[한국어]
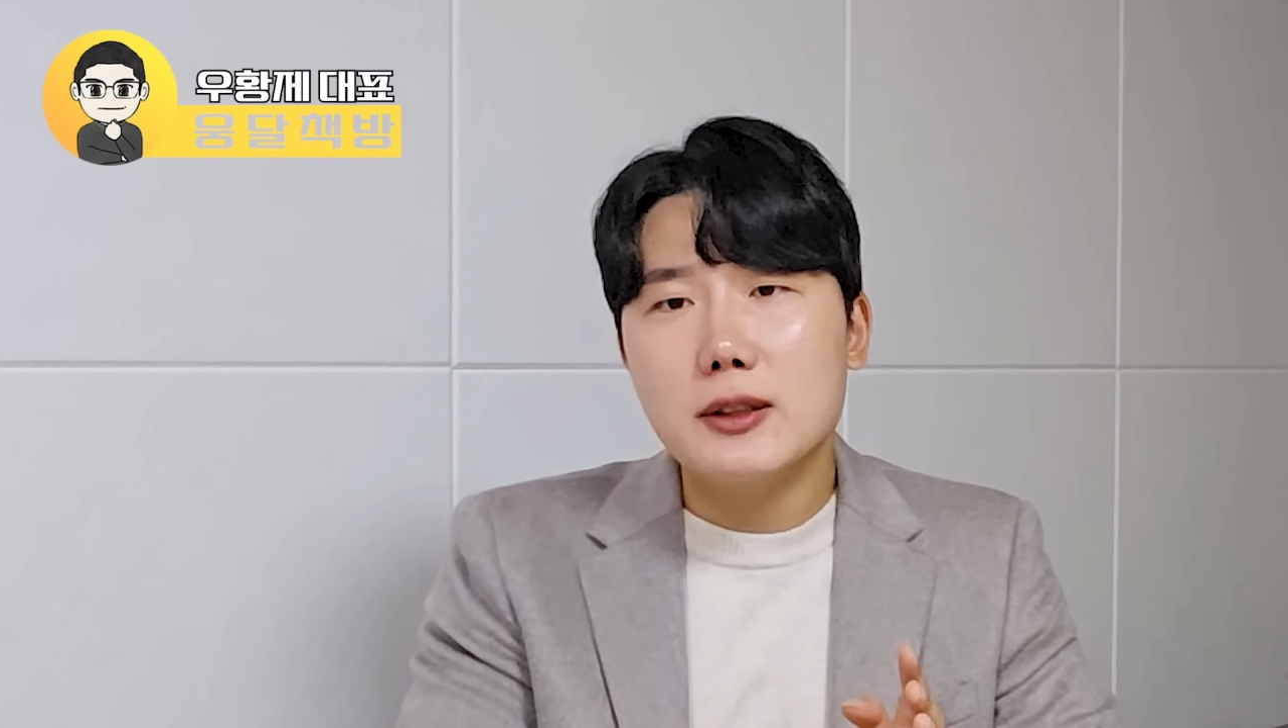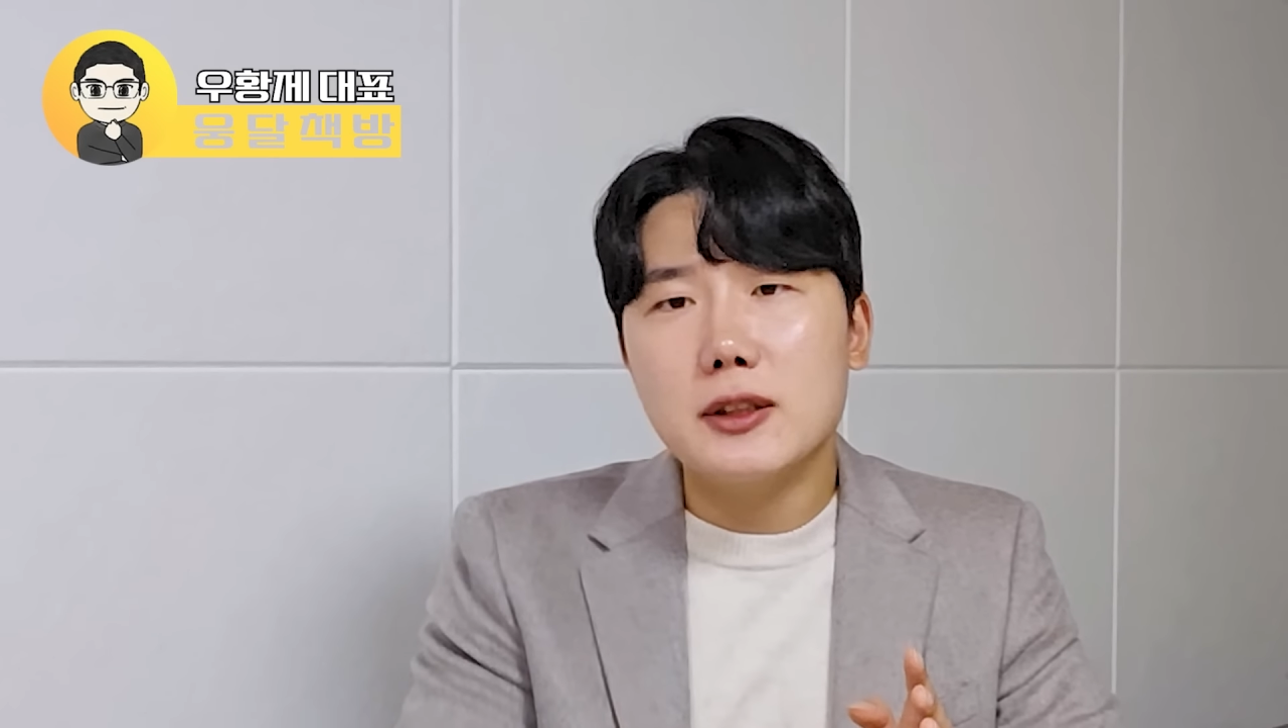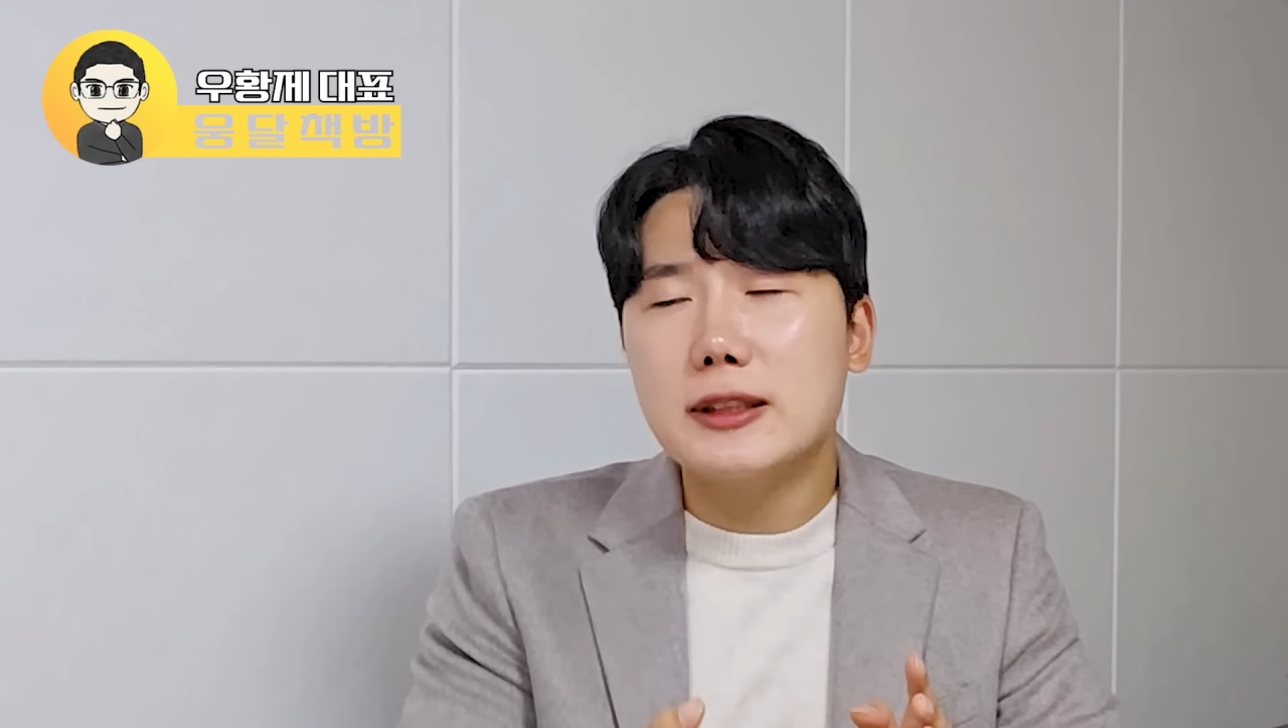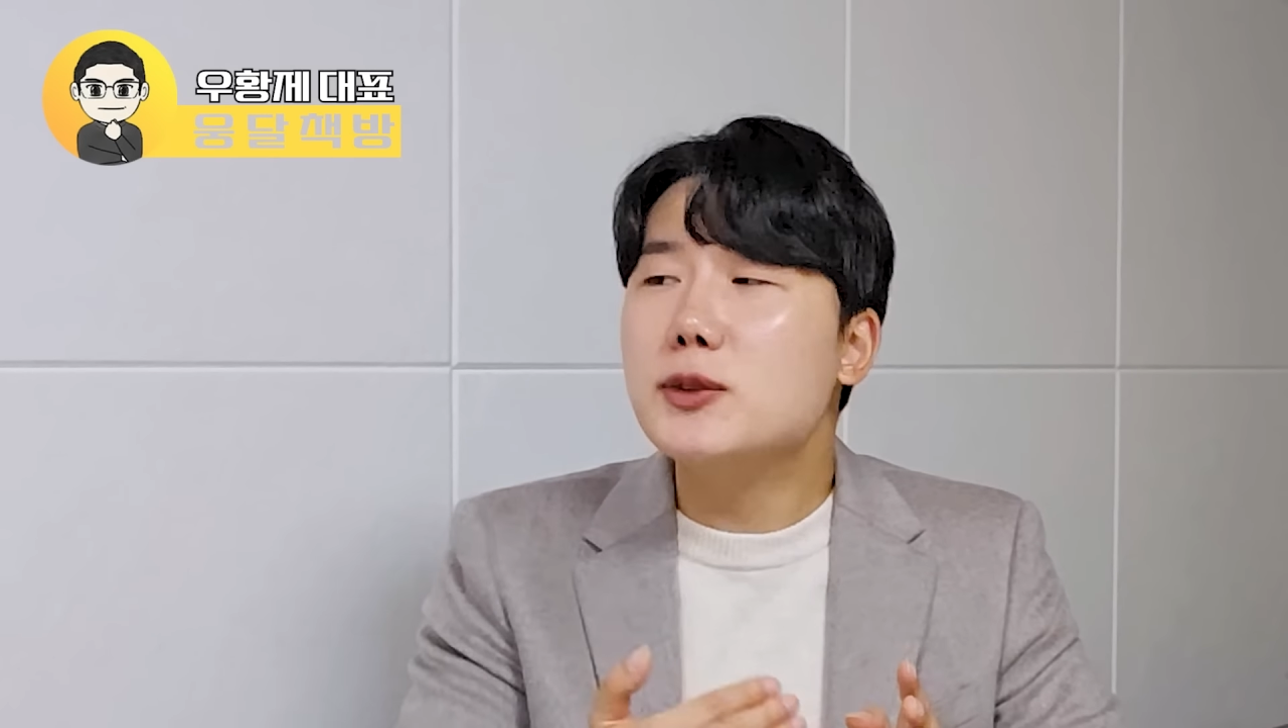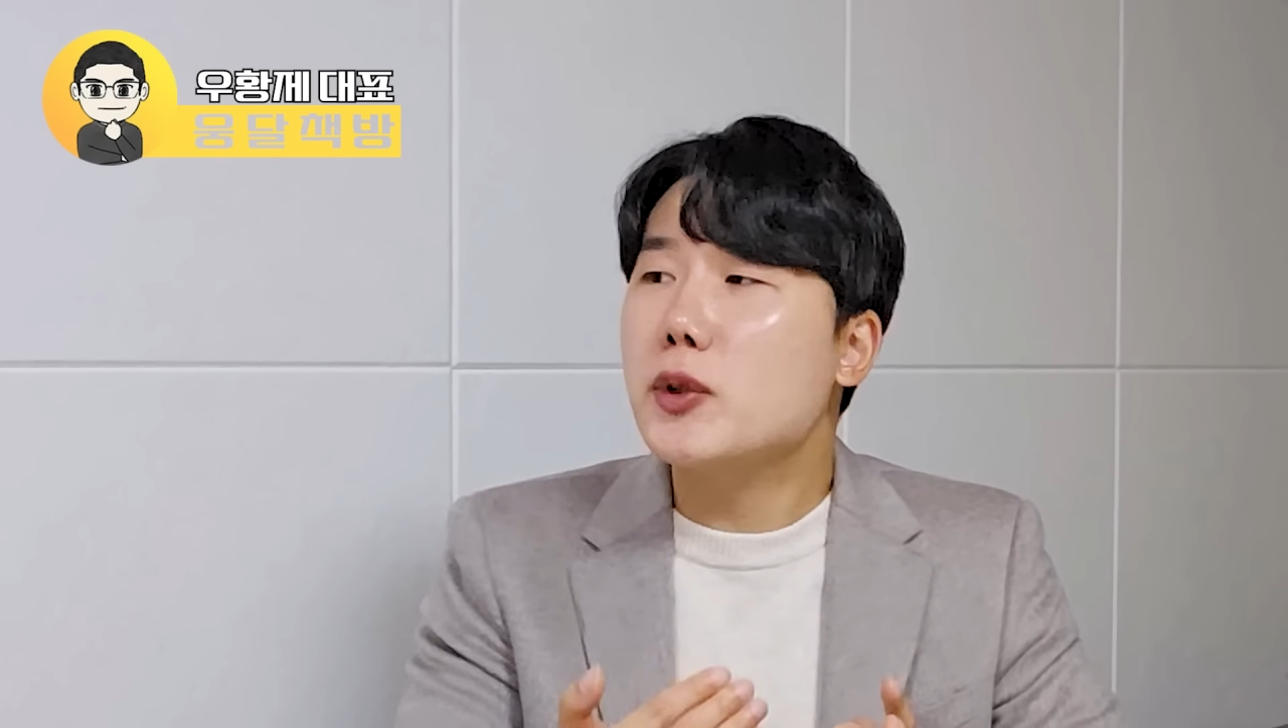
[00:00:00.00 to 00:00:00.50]

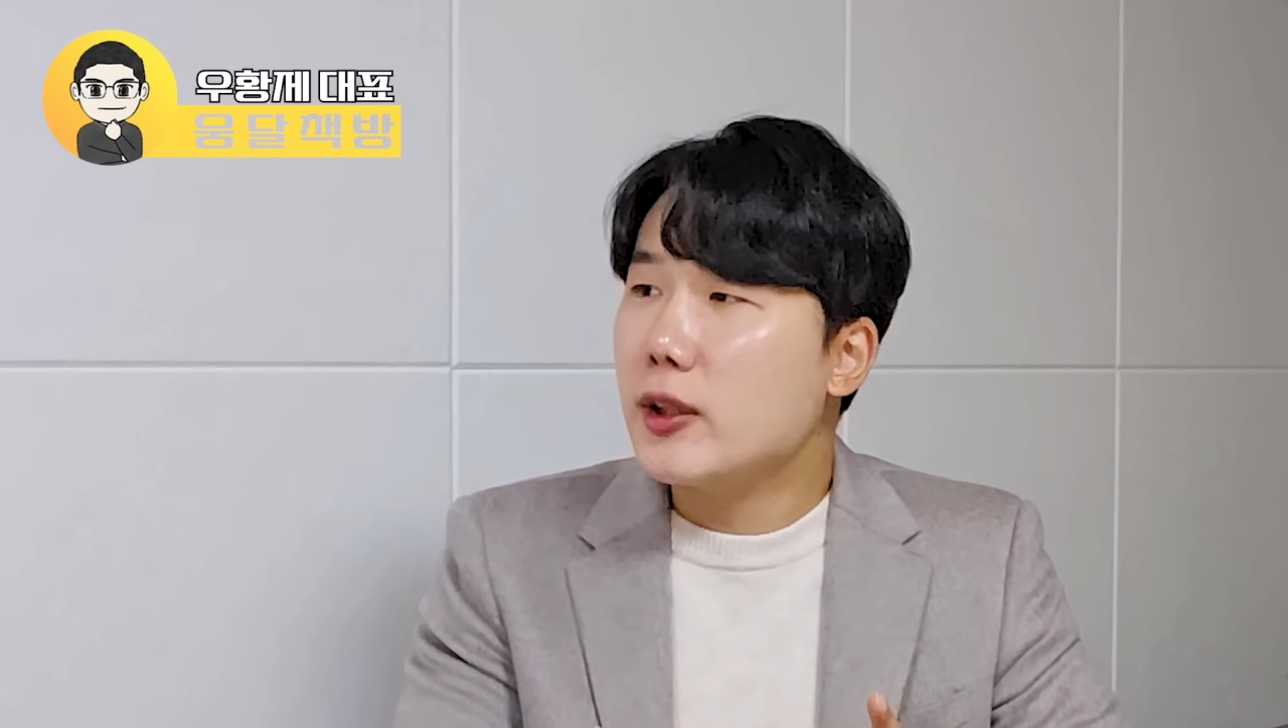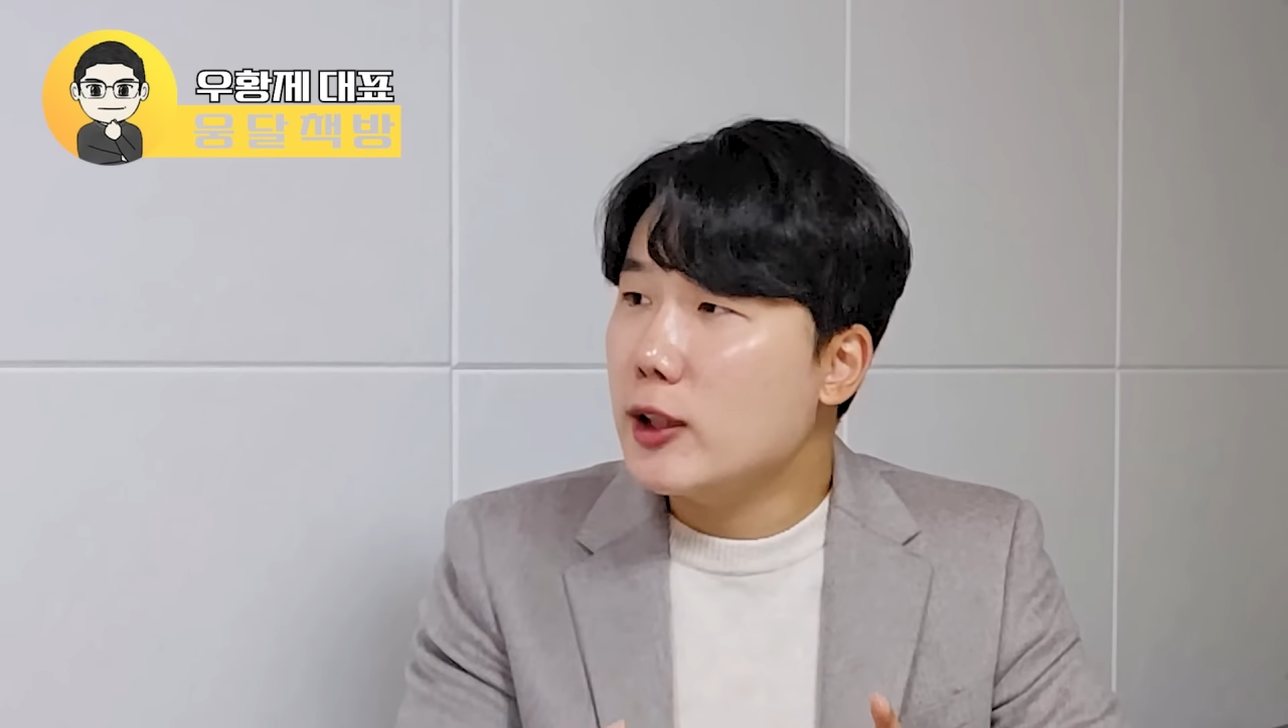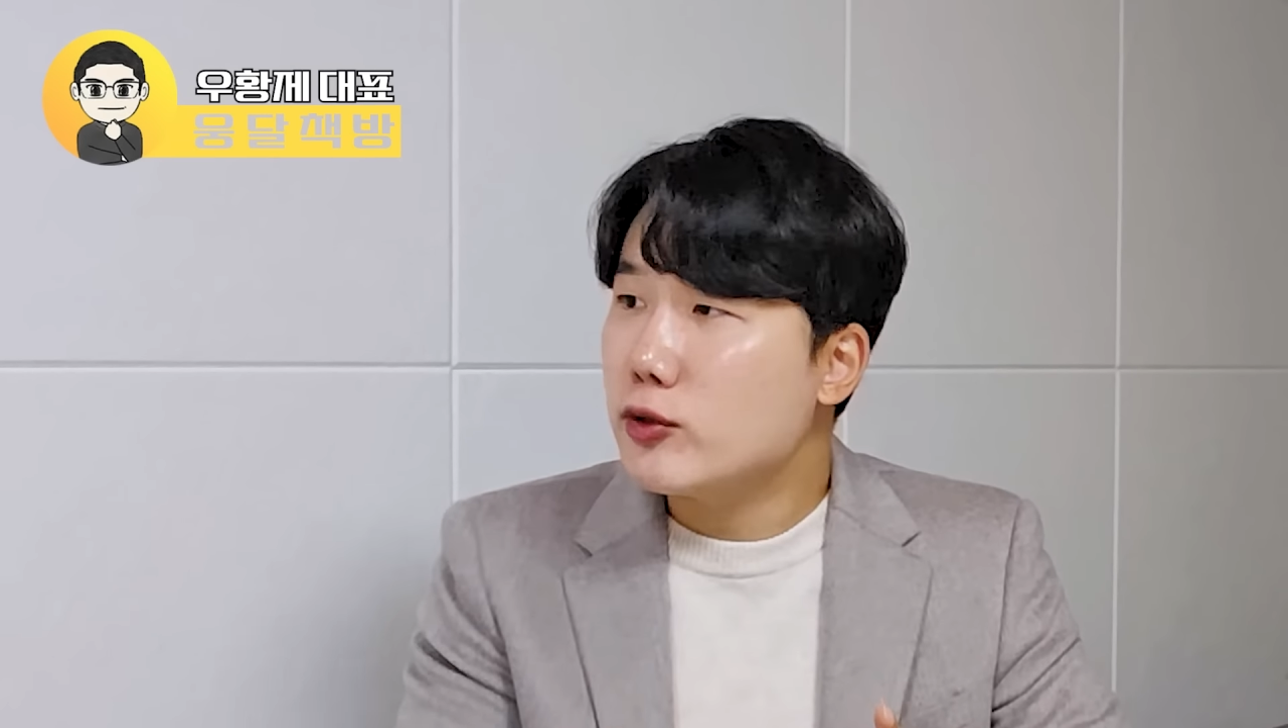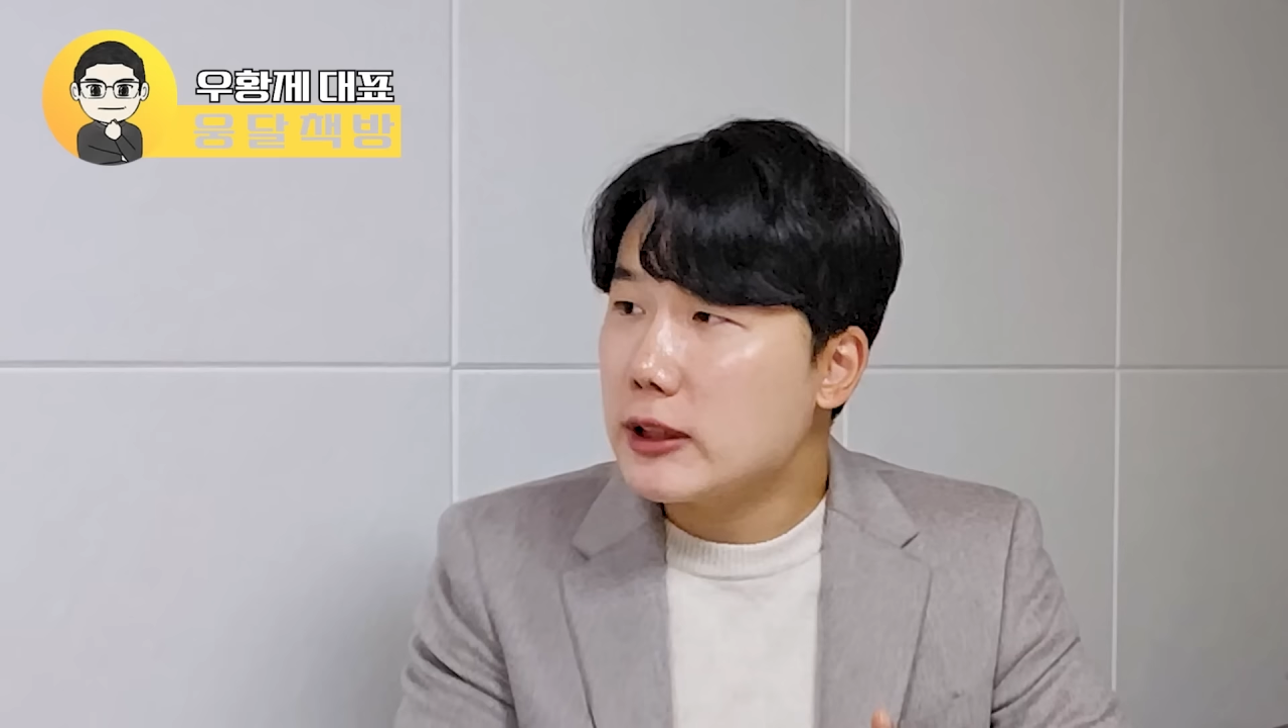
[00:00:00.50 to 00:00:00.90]
쓴소리가 될 수도